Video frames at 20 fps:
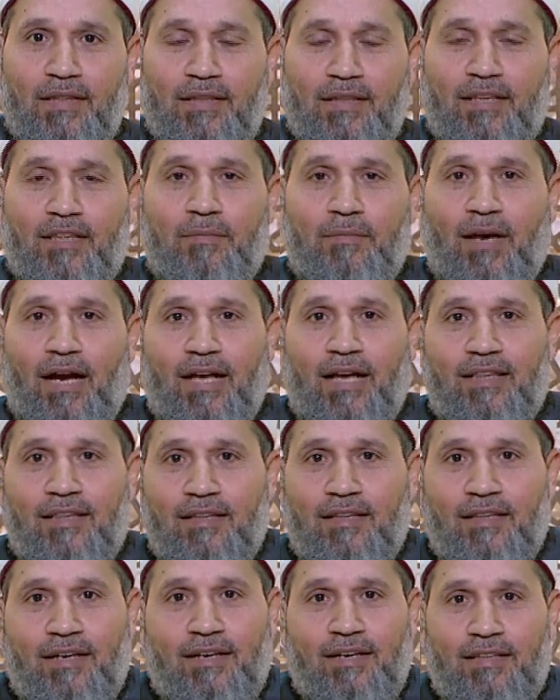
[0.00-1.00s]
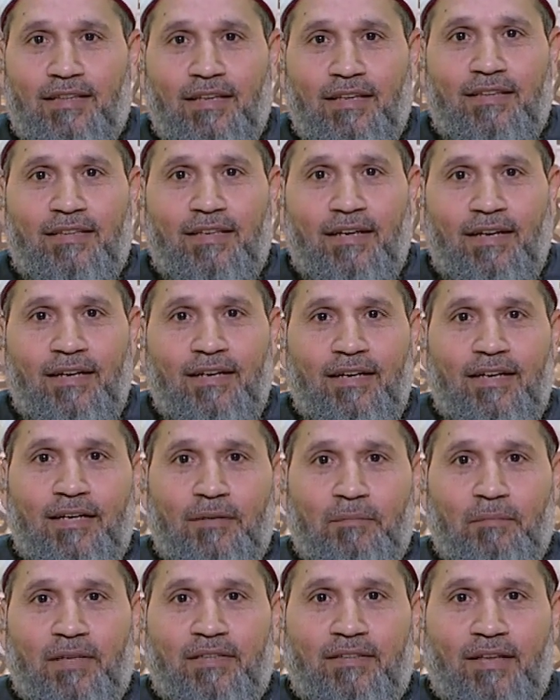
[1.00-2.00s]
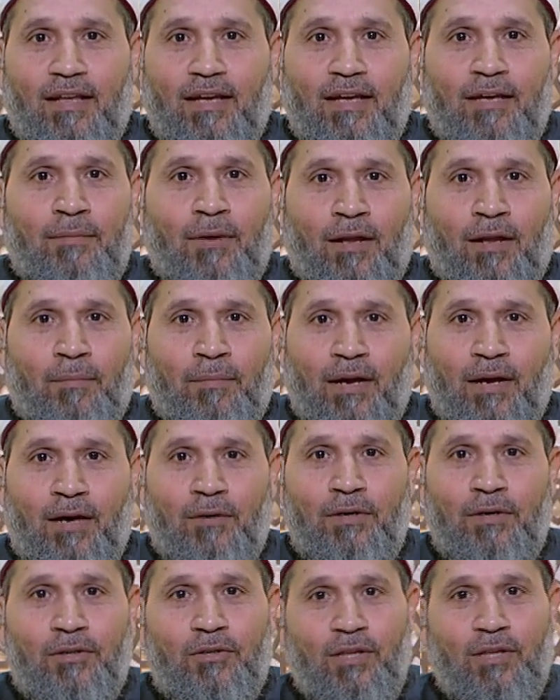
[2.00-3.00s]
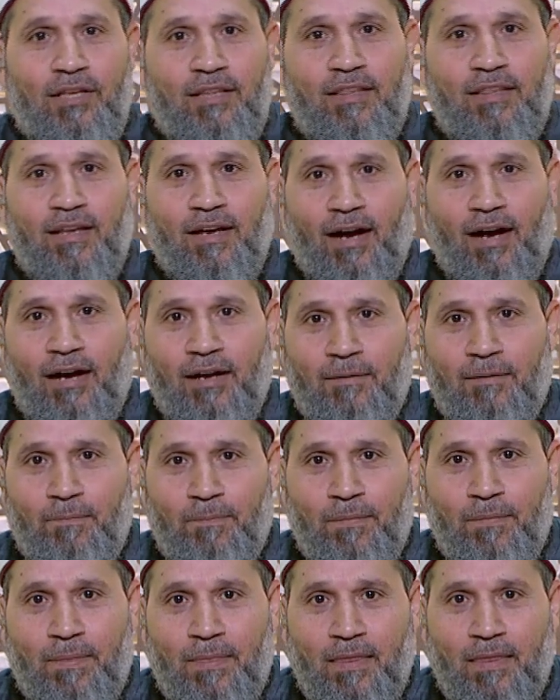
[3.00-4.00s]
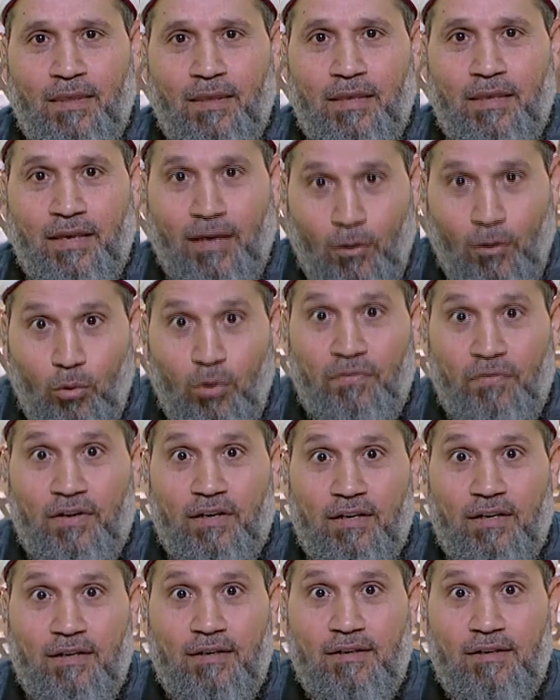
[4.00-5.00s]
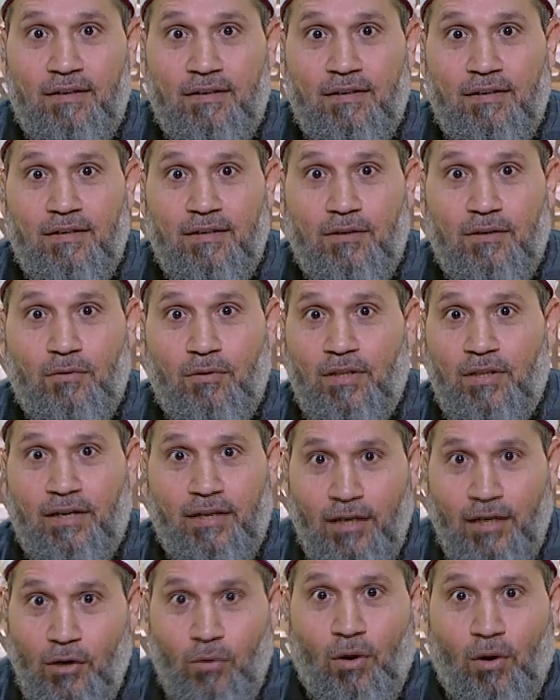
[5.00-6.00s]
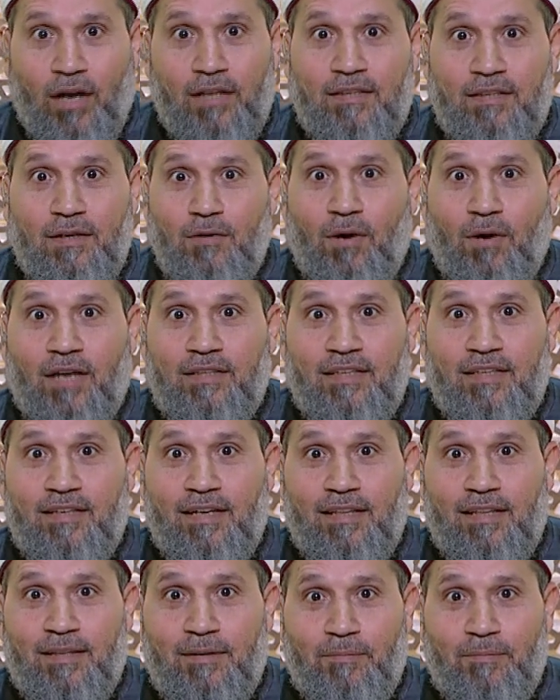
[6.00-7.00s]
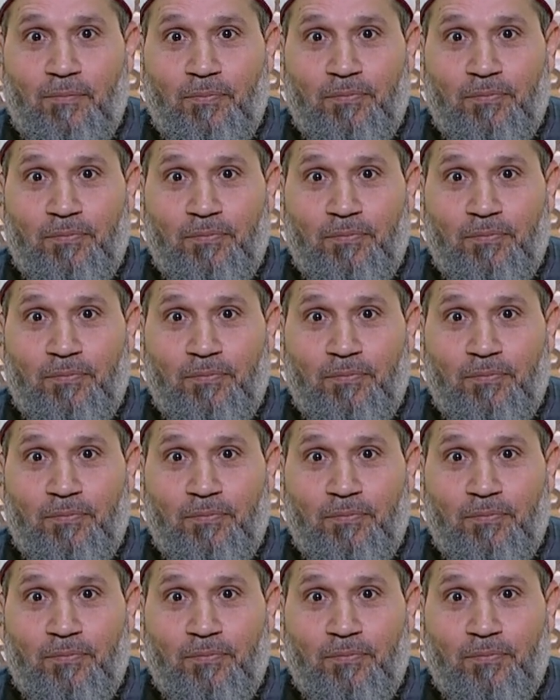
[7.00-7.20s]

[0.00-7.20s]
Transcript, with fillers: لازم يحسسك ان انت متراقب 24 ساعه يخوفك يقول لك اوعى اوعى تتكلم